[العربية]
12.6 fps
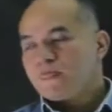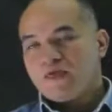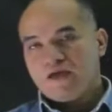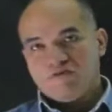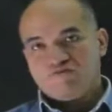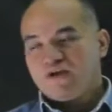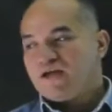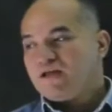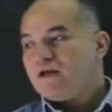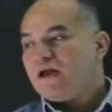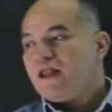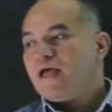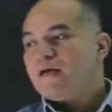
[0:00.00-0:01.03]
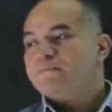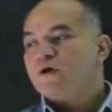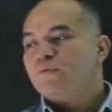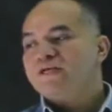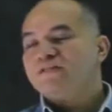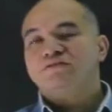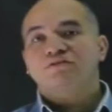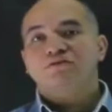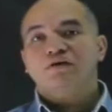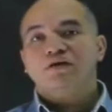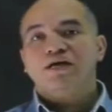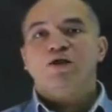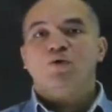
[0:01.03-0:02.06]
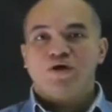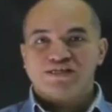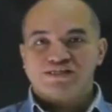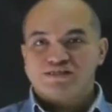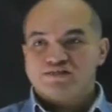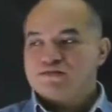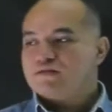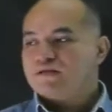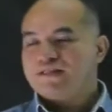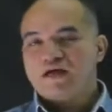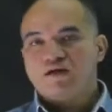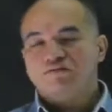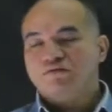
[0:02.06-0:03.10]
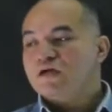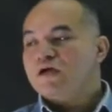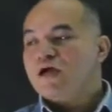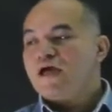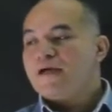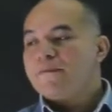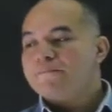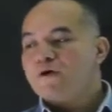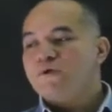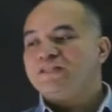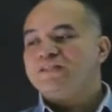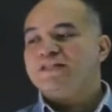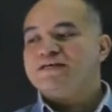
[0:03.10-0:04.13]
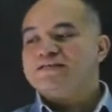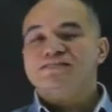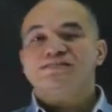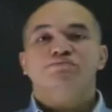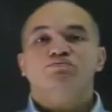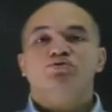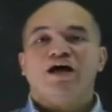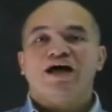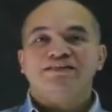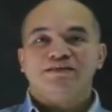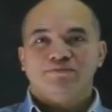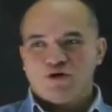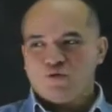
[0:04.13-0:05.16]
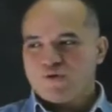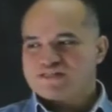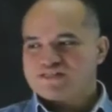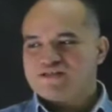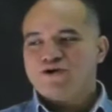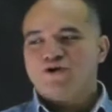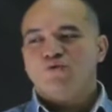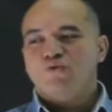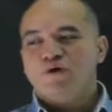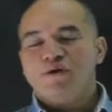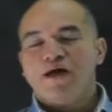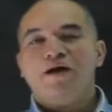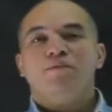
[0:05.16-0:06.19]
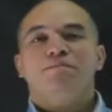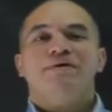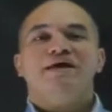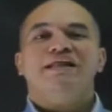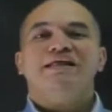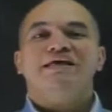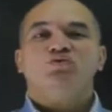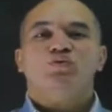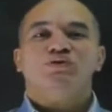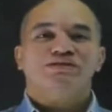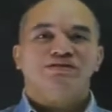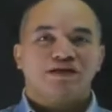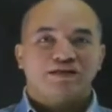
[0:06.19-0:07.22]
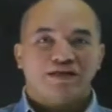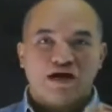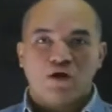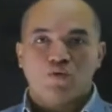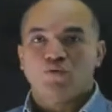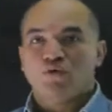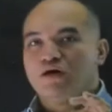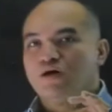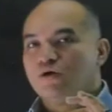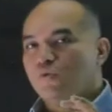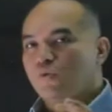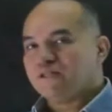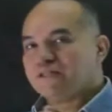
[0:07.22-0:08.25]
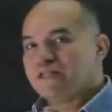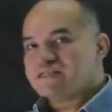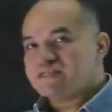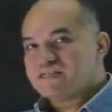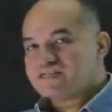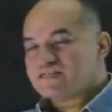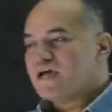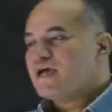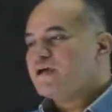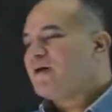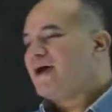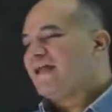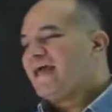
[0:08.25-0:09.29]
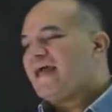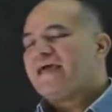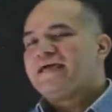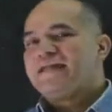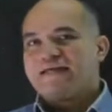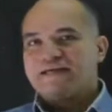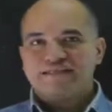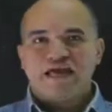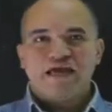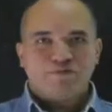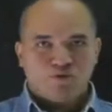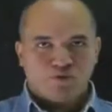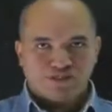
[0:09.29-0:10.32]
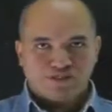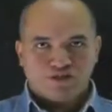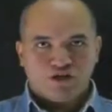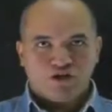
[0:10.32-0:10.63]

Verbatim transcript: الفعل أما ويت الوزن ناون أما ويتلس منعدم الوزن وأما ليتوس أو ويتلسنس معناها انعدام الوزن اللي